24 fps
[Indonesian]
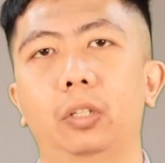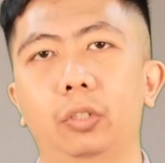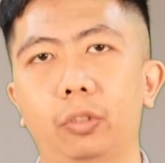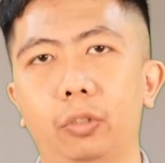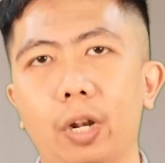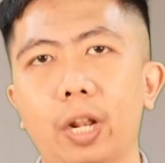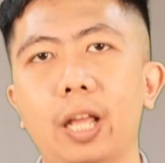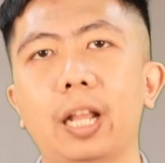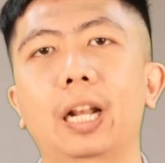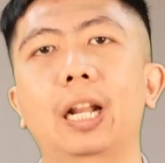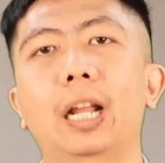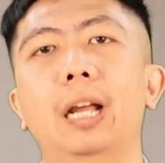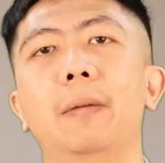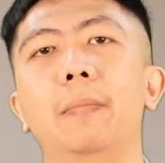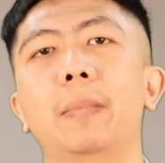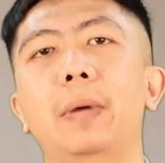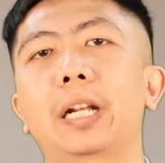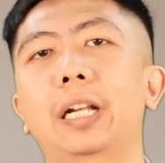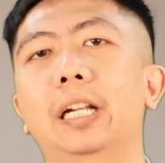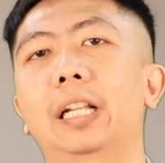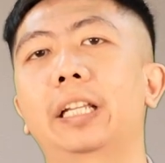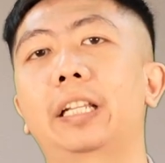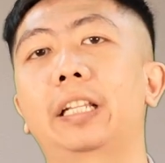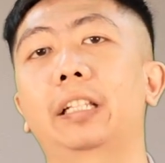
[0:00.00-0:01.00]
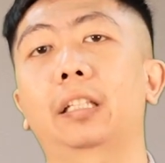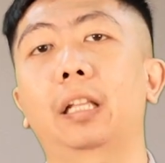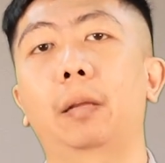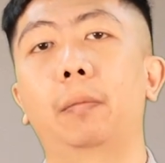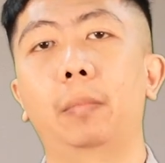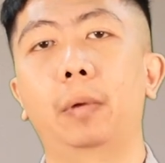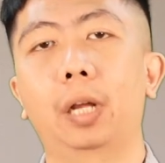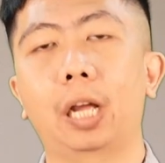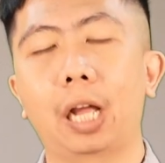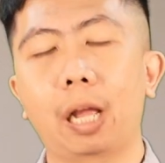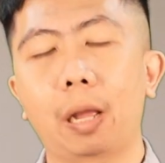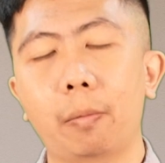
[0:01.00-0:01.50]
Saudara, marilah kita
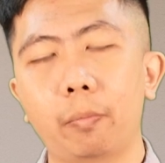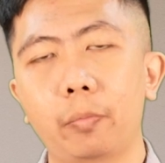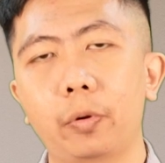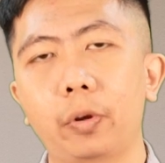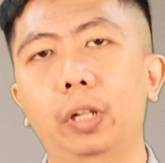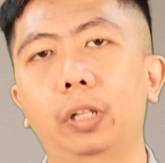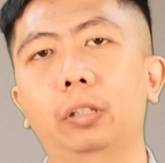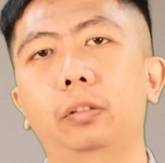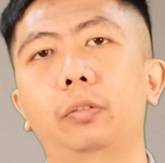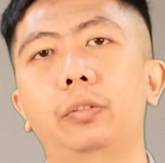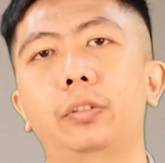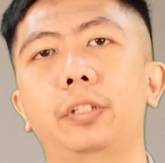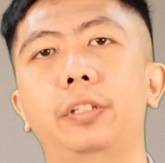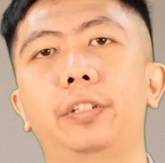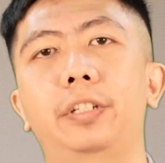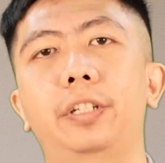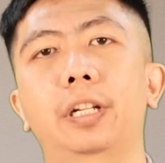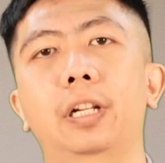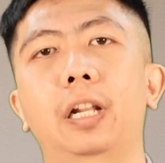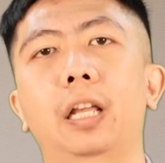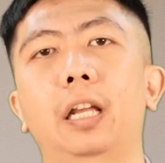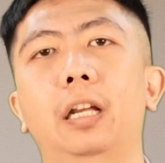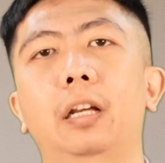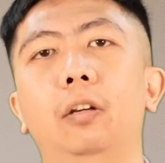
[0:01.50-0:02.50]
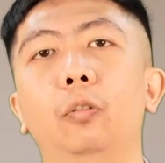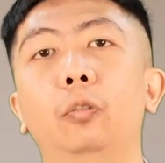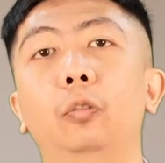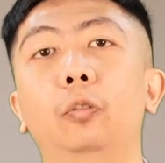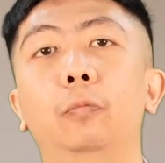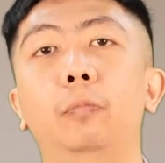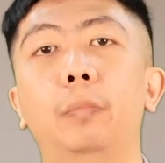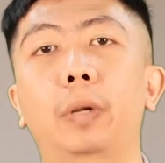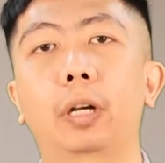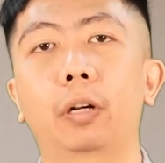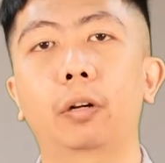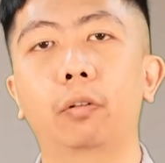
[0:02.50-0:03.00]
mengambil waktu sejenak
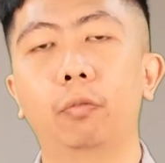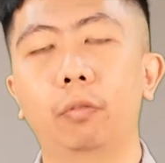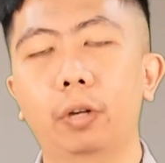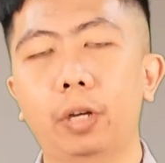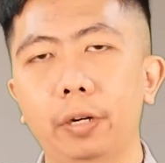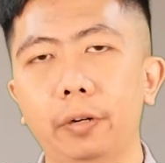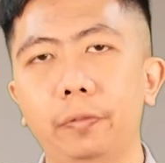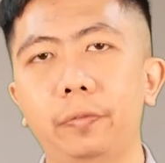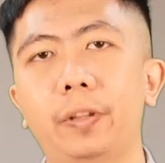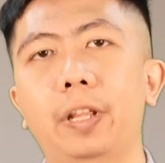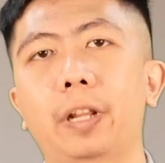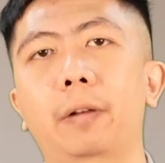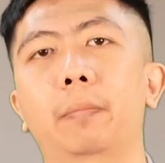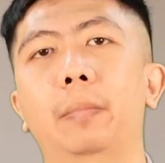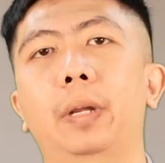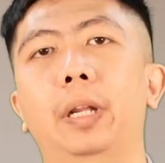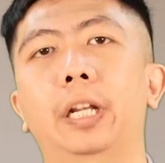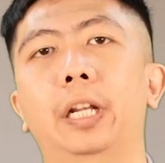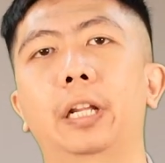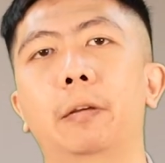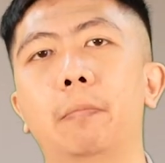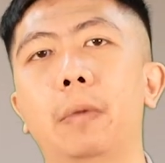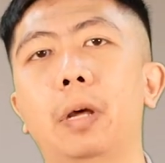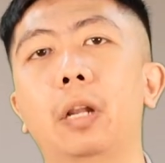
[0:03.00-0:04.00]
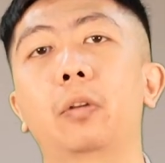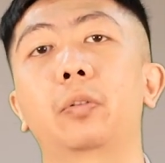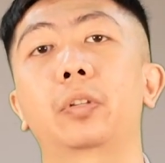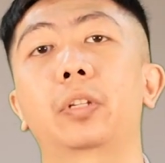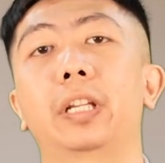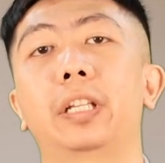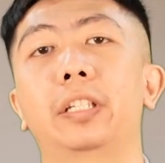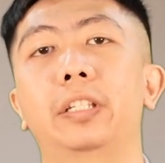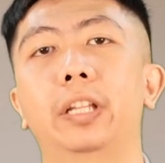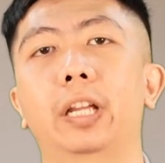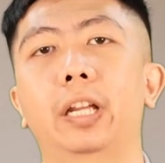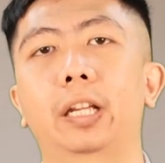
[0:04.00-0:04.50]
untuk merenungkan firman yang baru
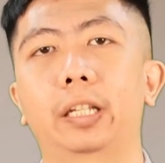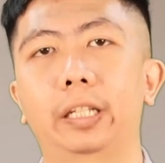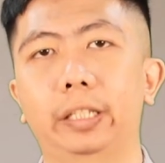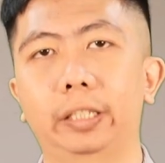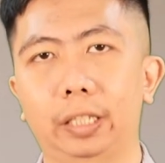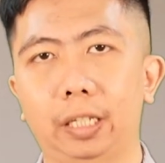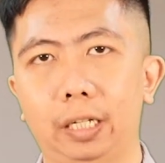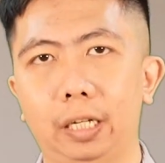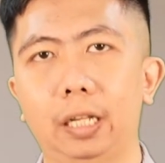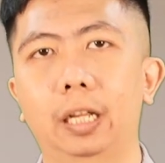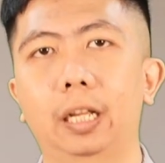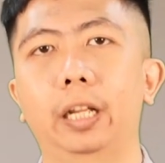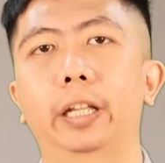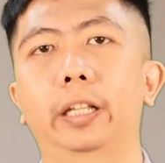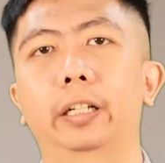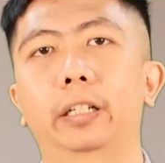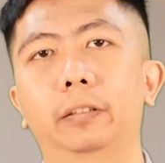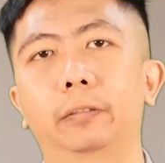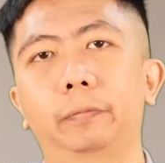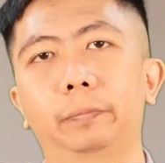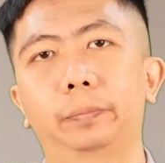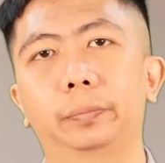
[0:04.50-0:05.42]
saja kita dengar.